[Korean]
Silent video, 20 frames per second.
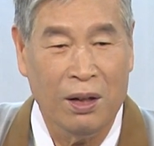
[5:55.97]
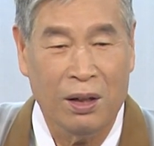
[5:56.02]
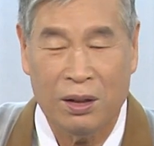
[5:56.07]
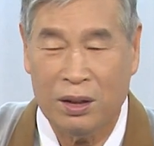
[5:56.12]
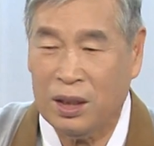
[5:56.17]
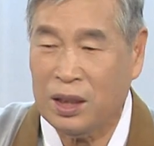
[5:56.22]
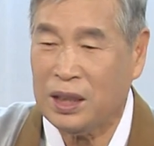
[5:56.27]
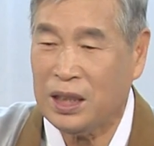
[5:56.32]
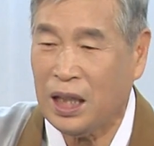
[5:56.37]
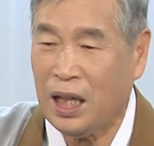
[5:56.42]

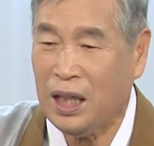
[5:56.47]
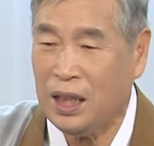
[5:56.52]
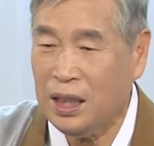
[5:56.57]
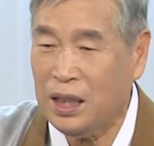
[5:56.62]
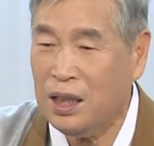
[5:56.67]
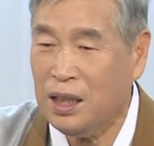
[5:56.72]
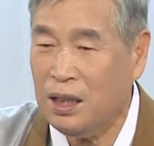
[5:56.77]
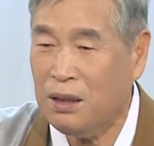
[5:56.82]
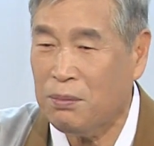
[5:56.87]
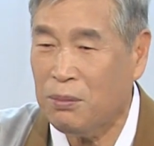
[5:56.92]
그러니 제가
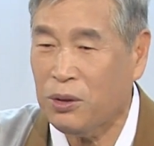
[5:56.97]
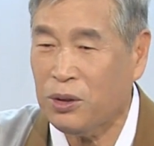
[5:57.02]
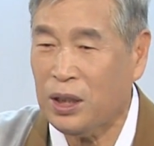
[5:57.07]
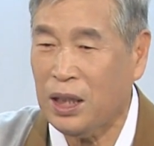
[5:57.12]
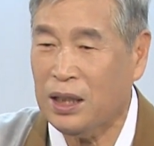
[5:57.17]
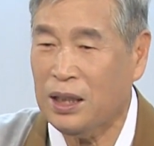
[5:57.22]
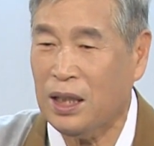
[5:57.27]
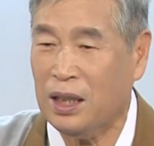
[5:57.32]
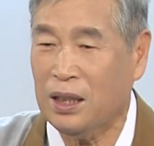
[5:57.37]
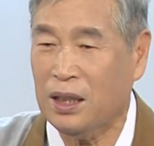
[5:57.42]
이런 걸
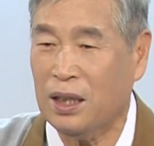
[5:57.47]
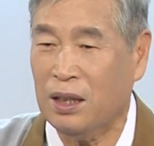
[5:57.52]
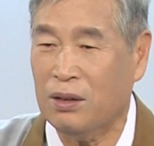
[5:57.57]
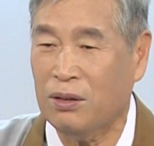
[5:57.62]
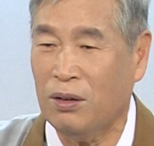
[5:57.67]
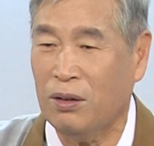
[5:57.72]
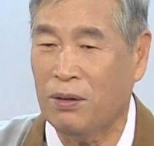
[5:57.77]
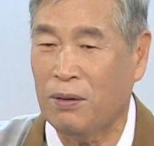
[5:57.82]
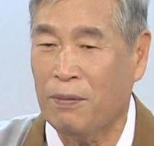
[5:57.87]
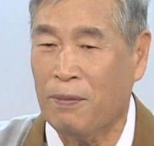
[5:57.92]

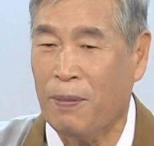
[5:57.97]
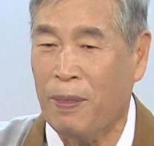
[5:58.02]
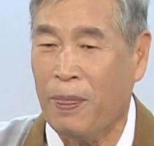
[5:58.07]
못한다니까요.